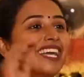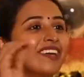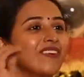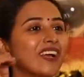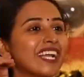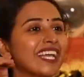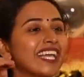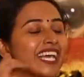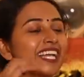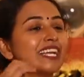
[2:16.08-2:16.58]

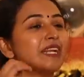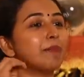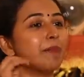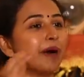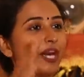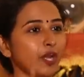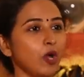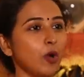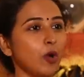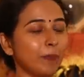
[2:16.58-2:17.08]
இவங்களுக்கு என்ன
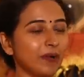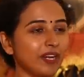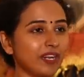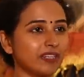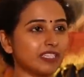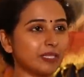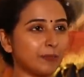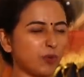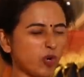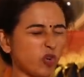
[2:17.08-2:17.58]
பயம்
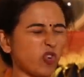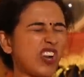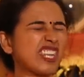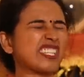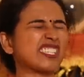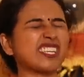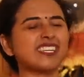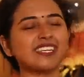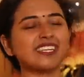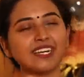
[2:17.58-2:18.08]
அப்படின்னா அந்த
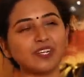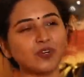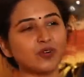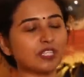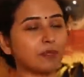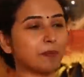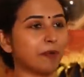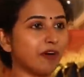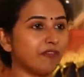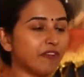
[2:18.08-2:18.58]
ப்ரொக்ராஸ்டி
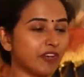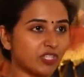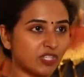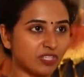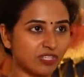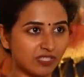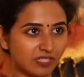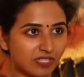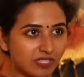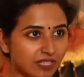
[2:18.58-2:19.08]
இந்த
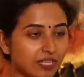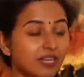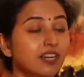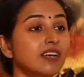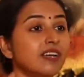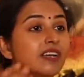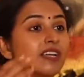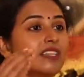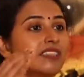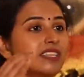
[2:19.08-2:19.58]
பெர்ஃபெக்ஷனிஸ்டுக்கு
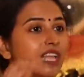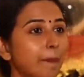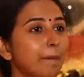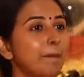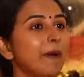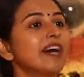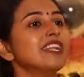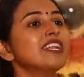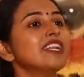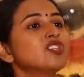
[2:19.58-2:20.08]

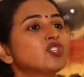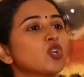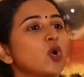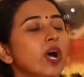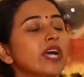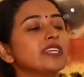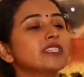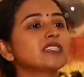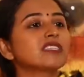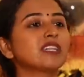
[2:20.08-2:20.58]
தப்பான
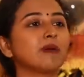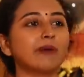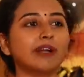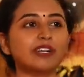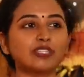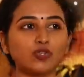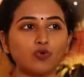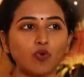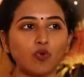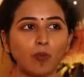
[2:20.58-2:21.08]
சாய்ஸஸ் நம்ம
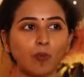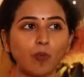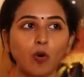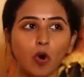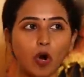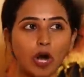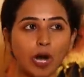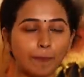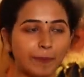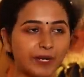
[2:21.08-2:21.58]
எடுத்துருவோமோ
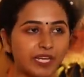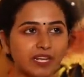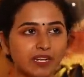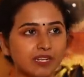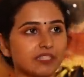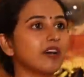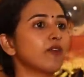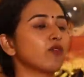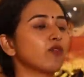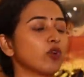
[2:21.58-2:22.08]

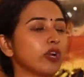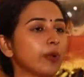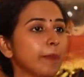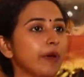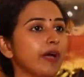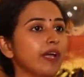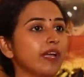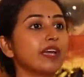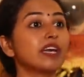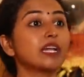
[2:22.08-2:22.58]
அப்படிங்கறத அவங்களுடைய
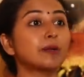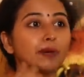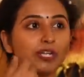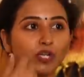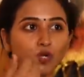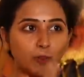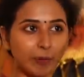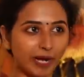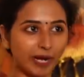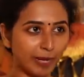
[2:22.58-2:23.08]

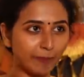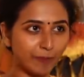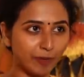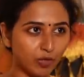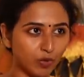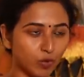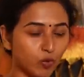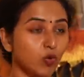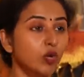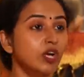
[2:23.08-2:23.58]
பயங்கரமான ஒரு பயமா
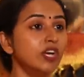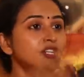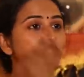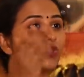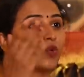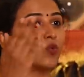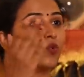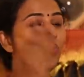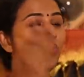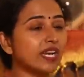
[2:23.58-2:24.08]
இருக்கும்
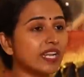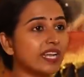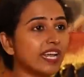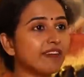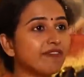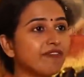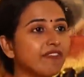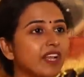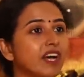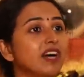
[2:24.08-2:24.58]
ஸோ உங்க
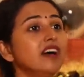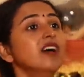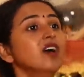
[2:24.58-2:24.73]
லைஃப்ல